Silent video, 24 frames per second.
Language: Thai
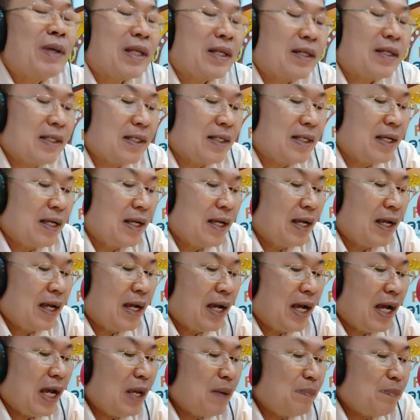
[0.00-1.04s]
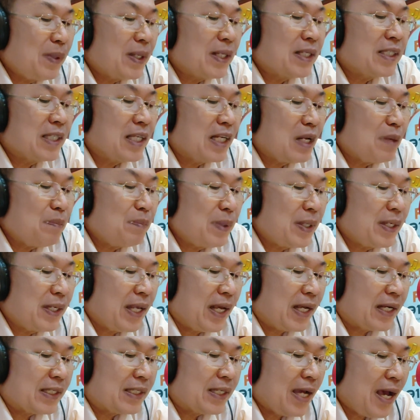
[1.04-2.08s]
2541 ให้เป็นศิลปิน
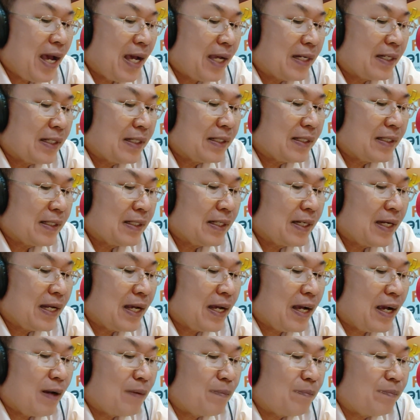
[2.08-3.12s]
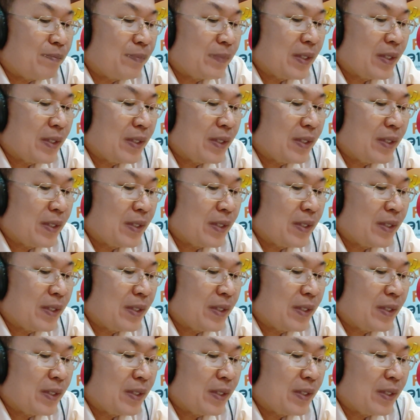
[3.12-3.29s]
แห่งชาตินะครับ